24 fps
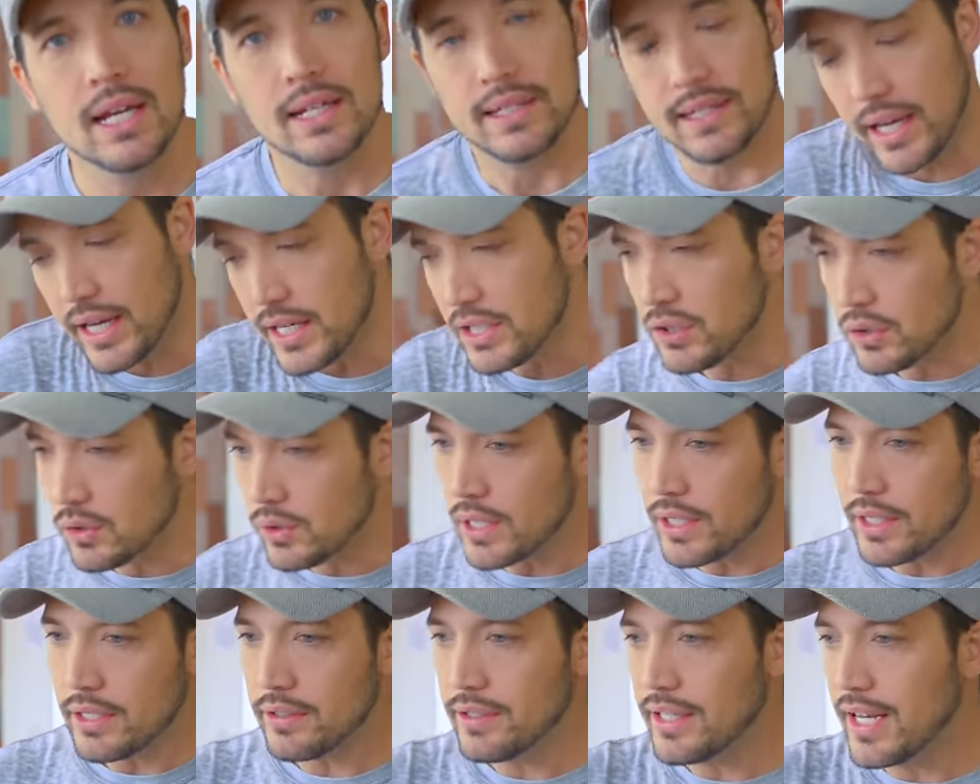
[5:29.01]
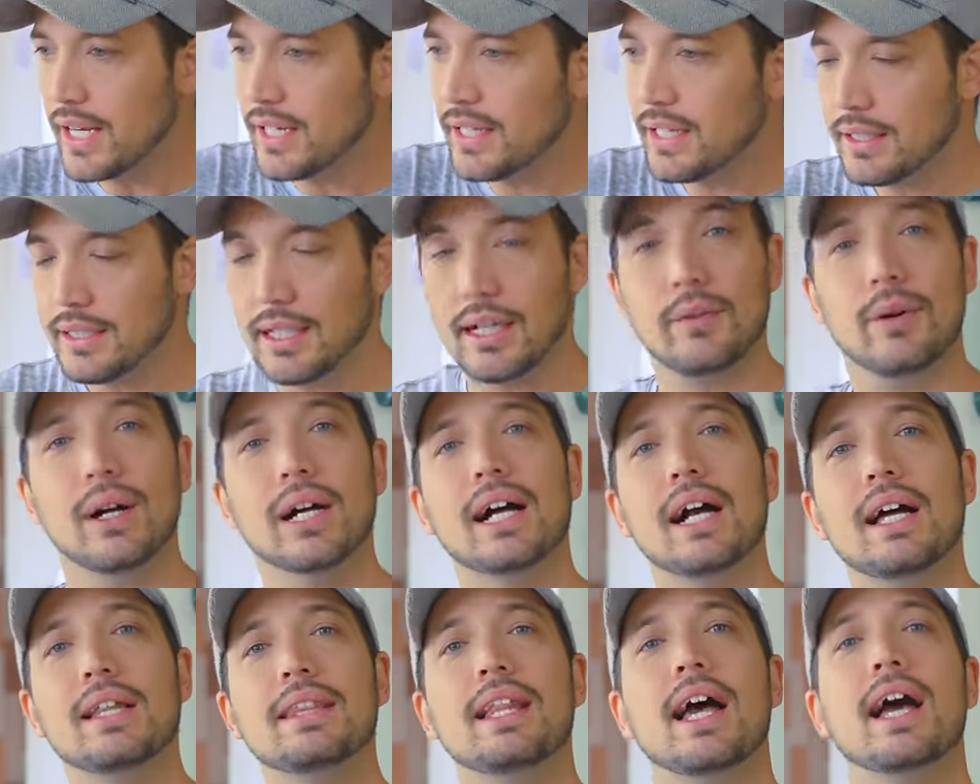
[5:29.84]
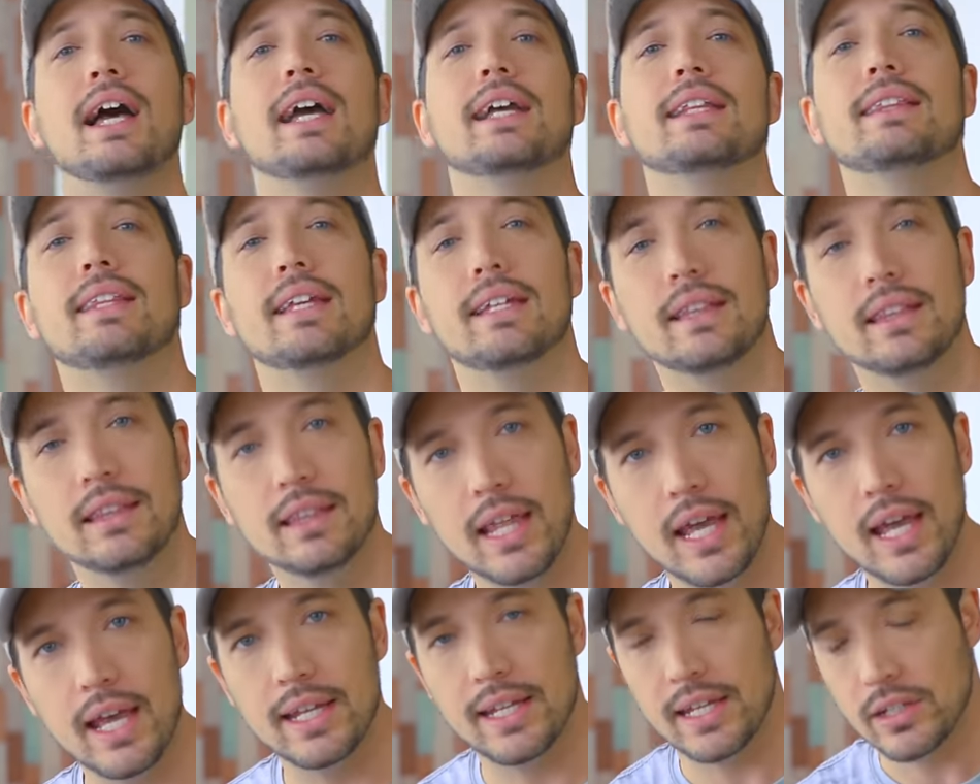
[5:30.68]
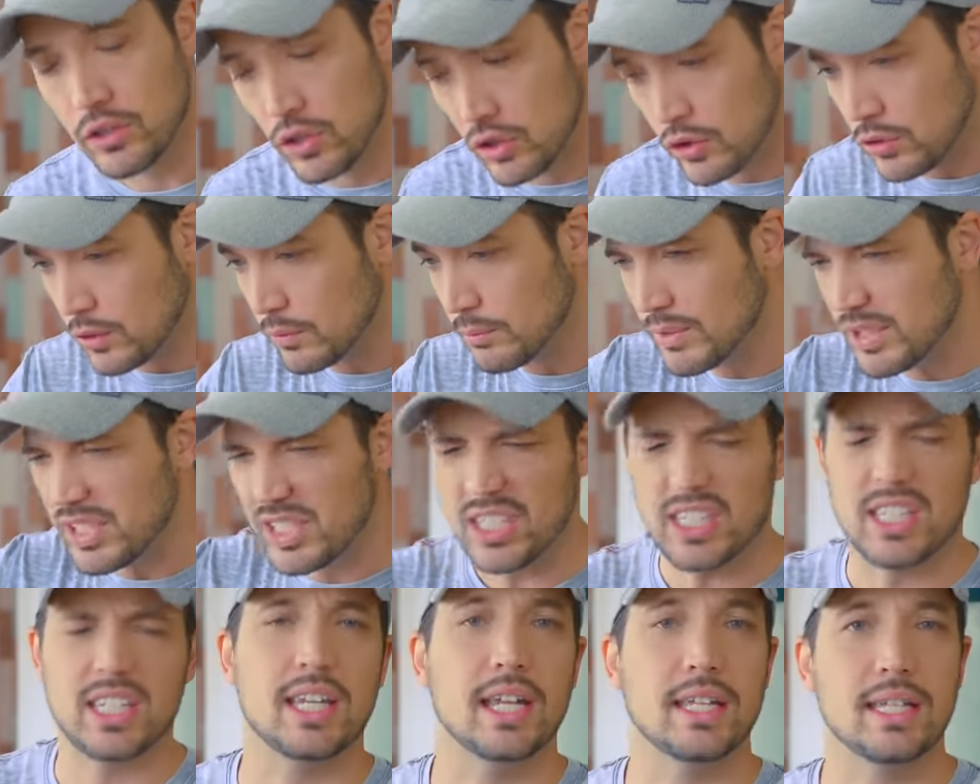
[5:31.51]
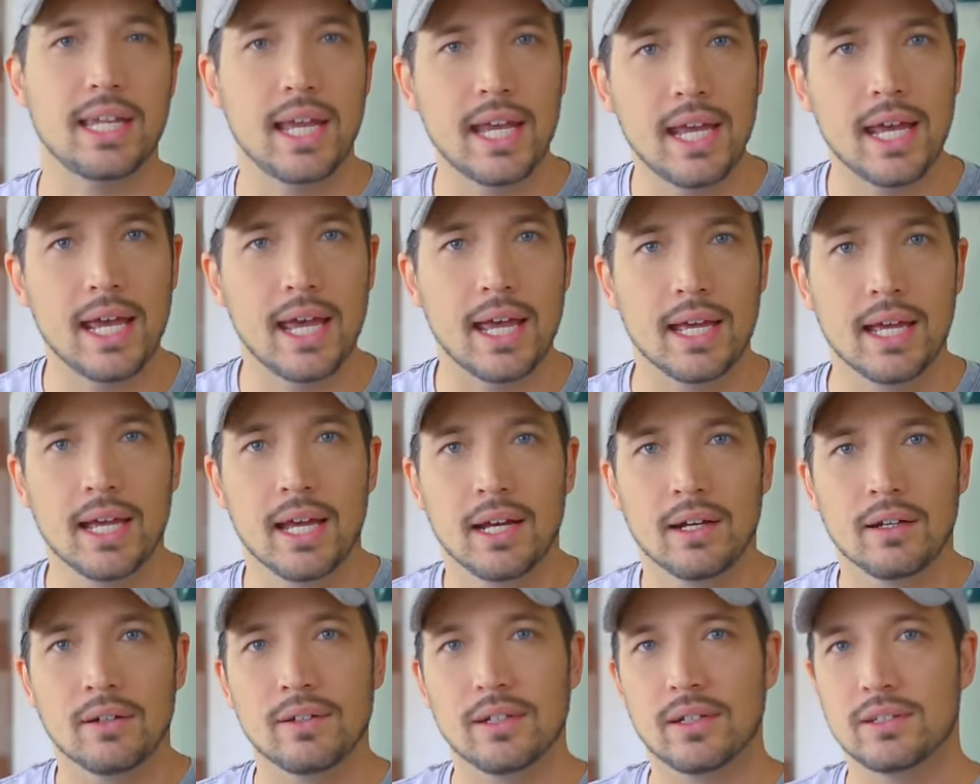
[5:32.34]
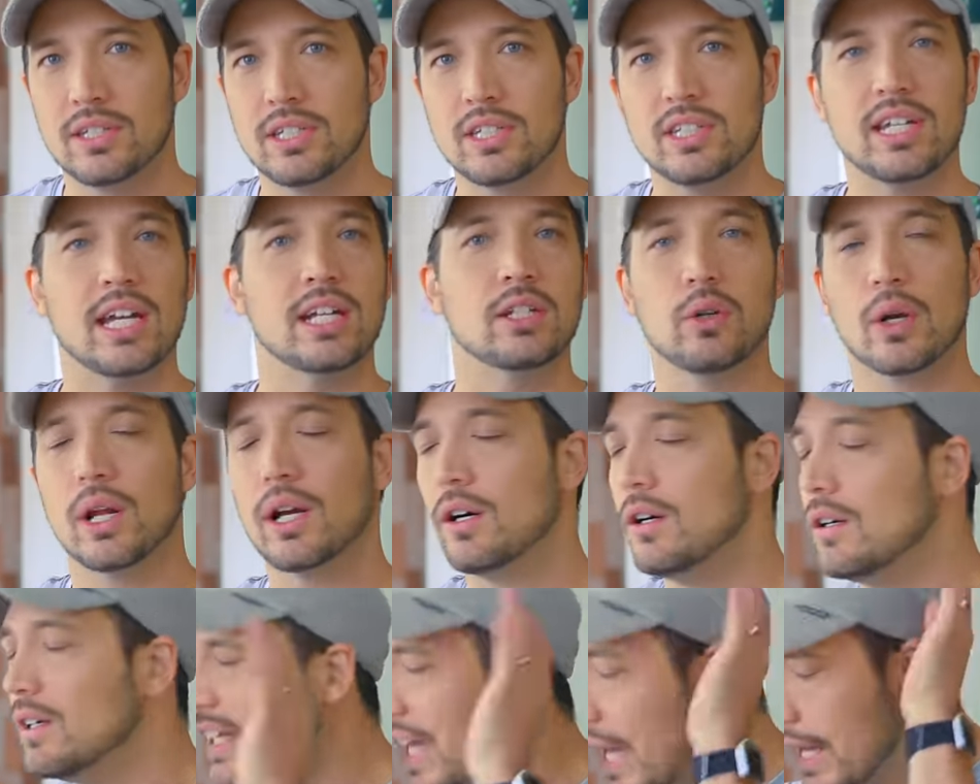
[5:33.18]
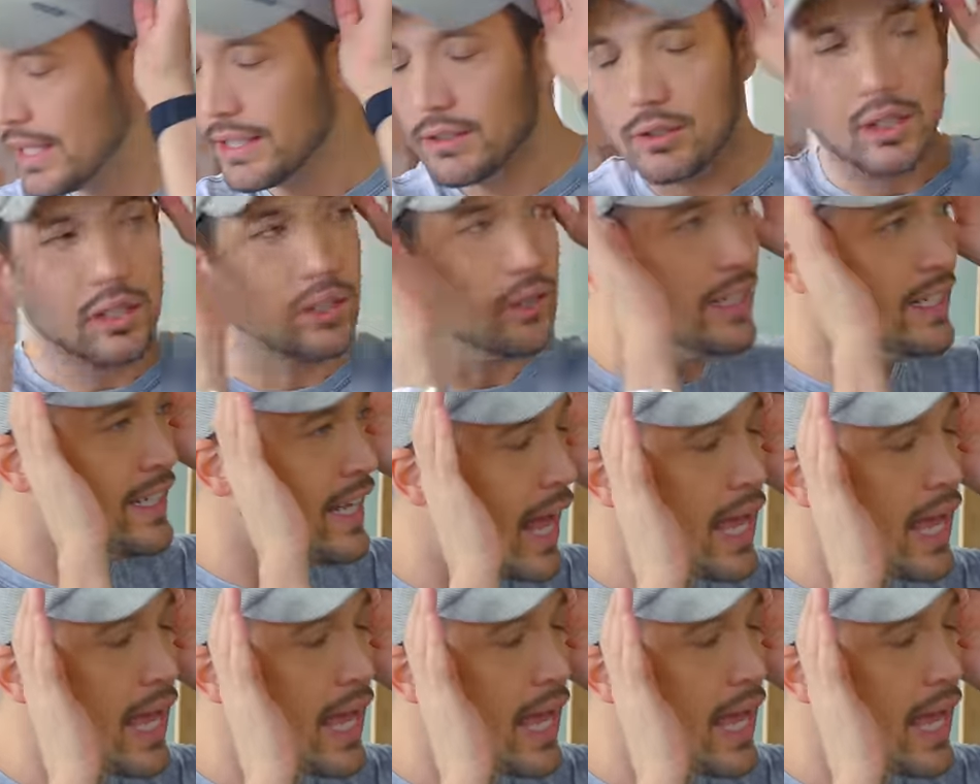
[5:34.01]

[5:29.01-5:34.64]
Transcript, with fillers: 最初お金のやり方が分かんないって言って、でちょっと無視してて、このちっちゃいドラゴン、いやドラゴンい